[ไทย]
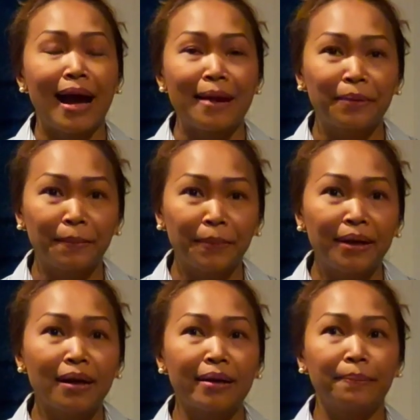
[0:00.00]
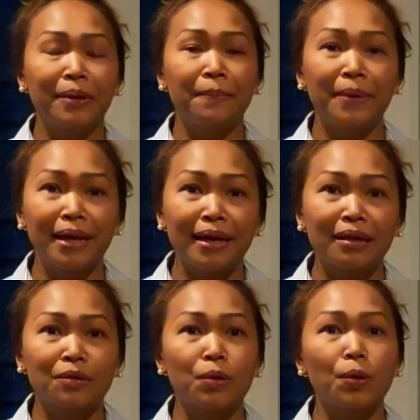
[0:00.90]
ให้เพื่อนๆ
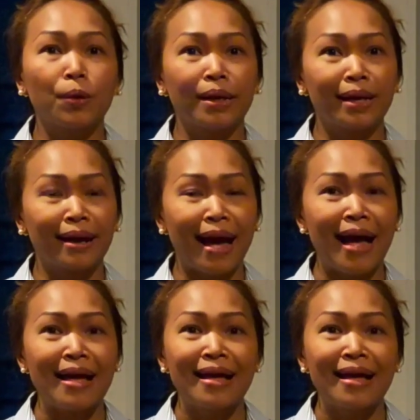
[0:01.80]
พี่ๆ ทุกคนนะคะ